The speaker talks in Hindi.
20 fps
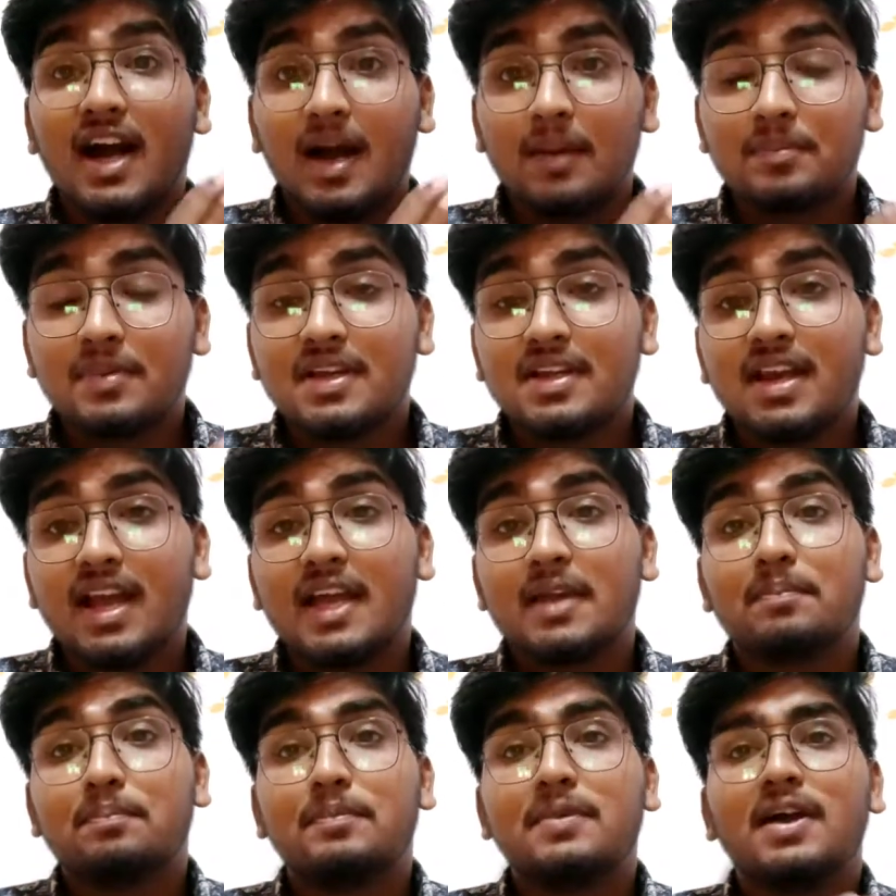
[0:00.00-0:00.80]
आपके
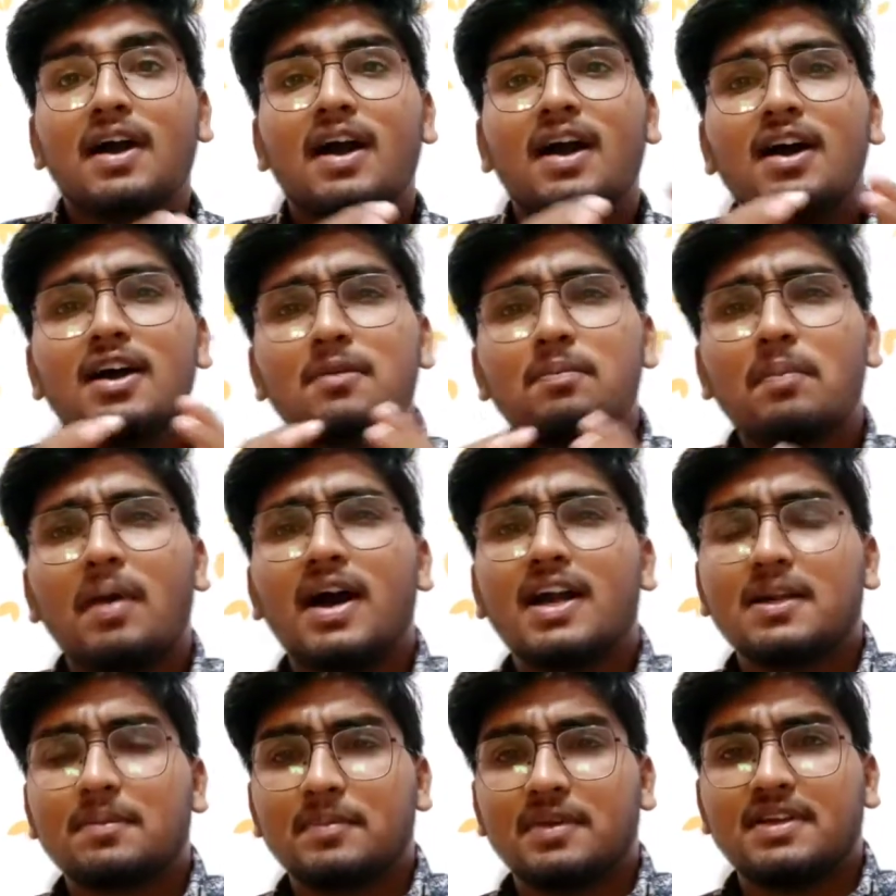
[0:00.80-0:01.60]
लाइफ में हर
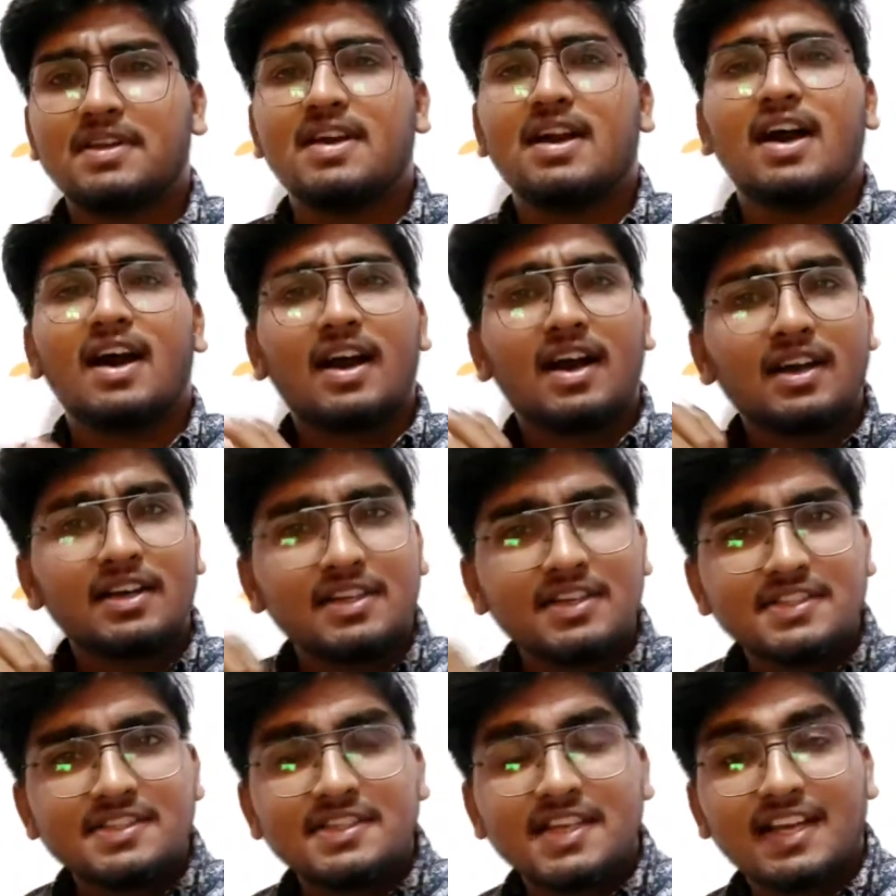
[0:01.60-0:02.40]
पार्ट में हर
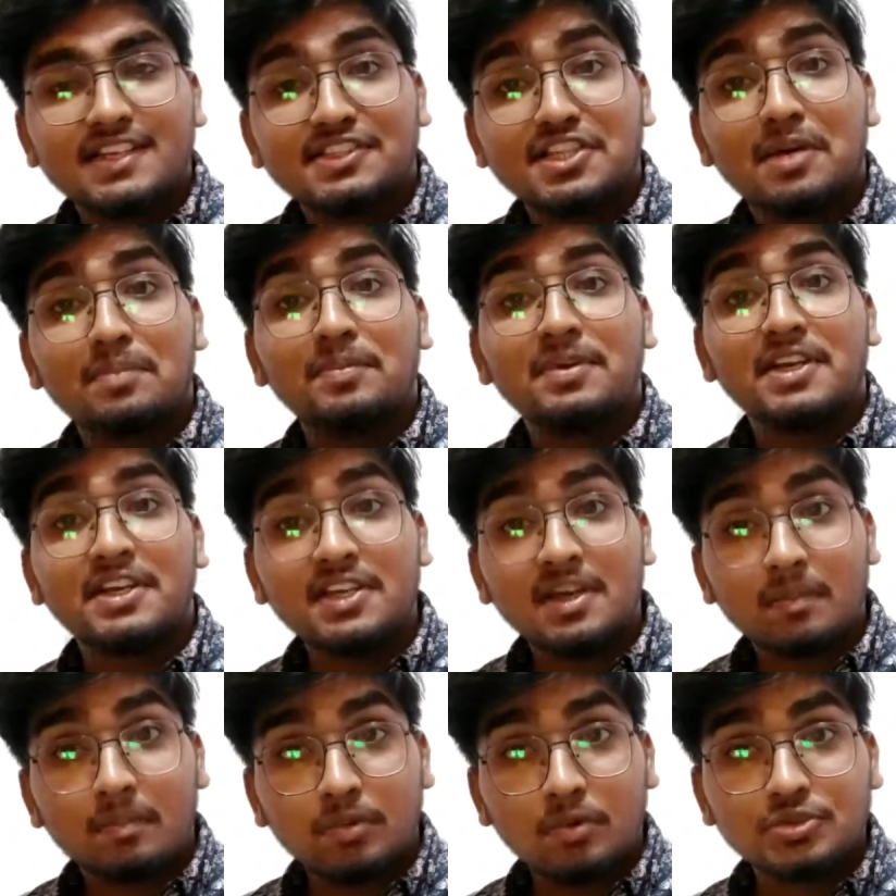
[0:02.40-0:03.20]
किसी एग्ज़ाम में यही
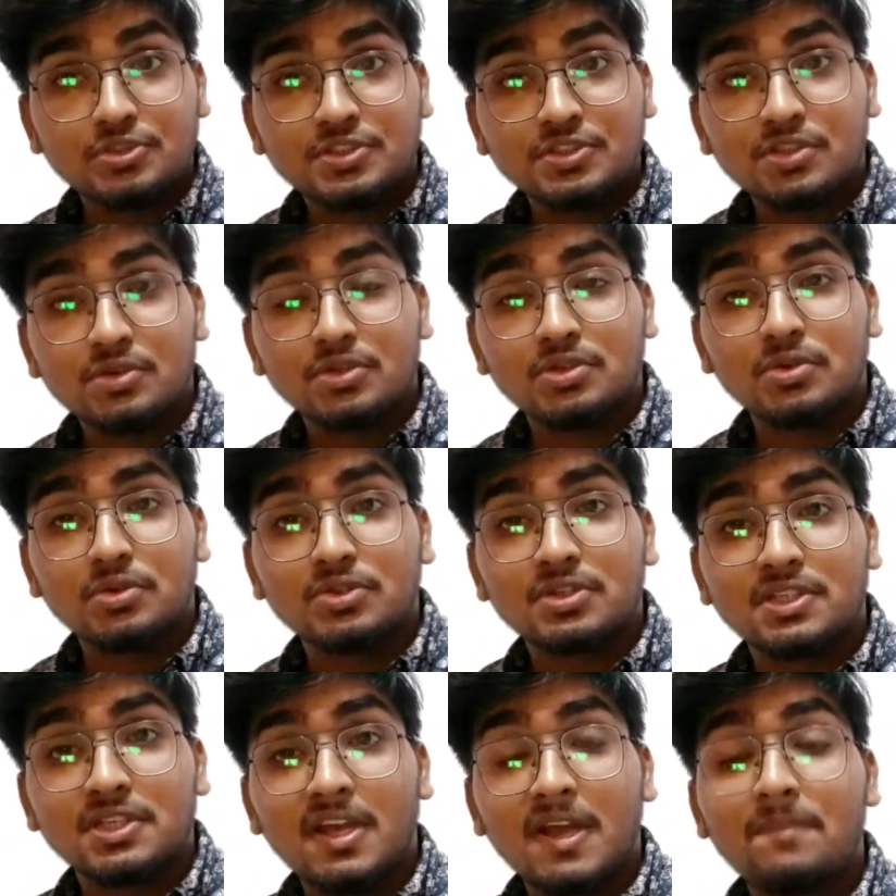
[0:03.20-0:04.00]
अप्रोच की ज़रूरत
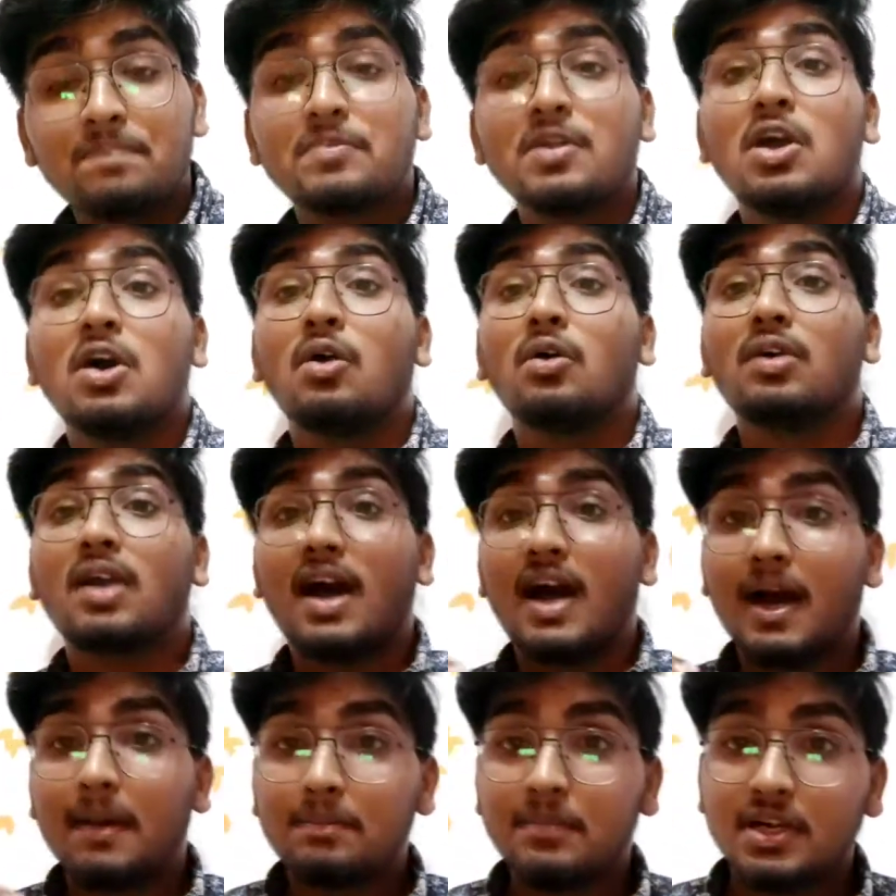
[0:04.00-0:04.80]
होती है और
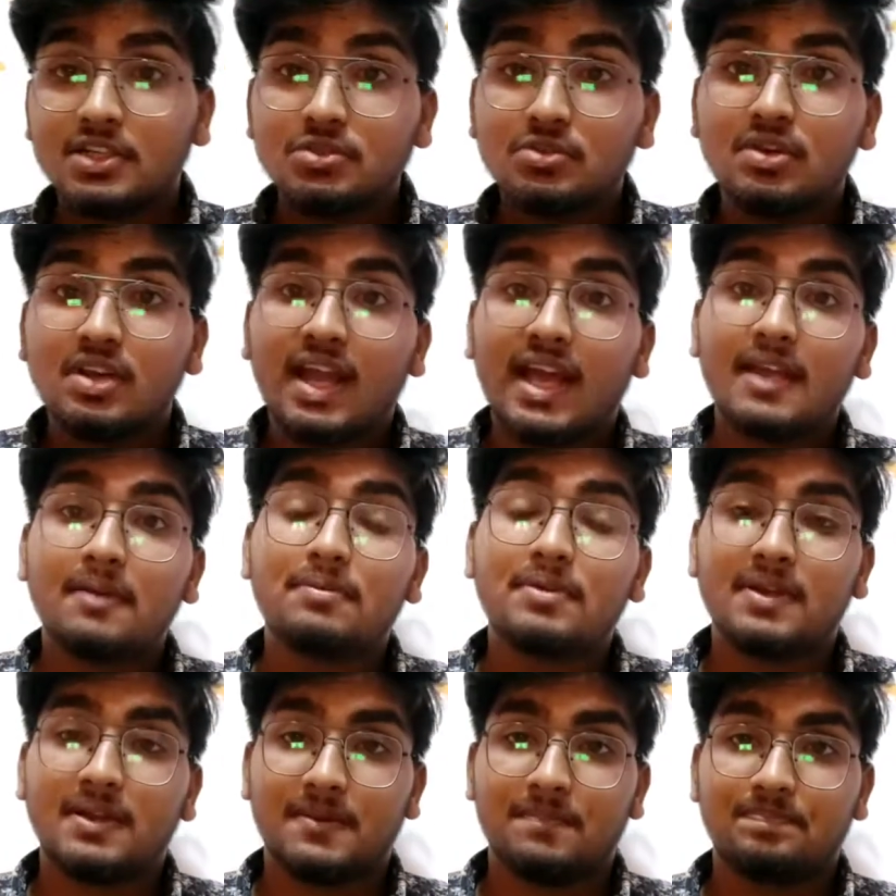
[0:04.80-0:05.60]
आपका जो
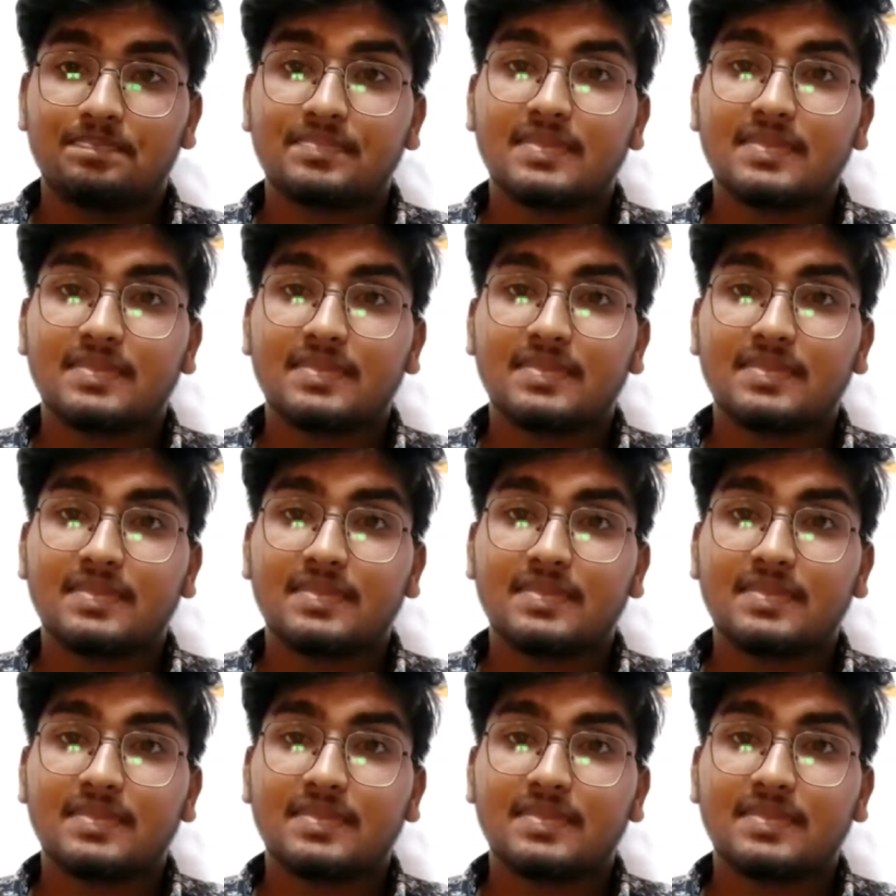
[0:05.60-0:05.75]
लाइफ है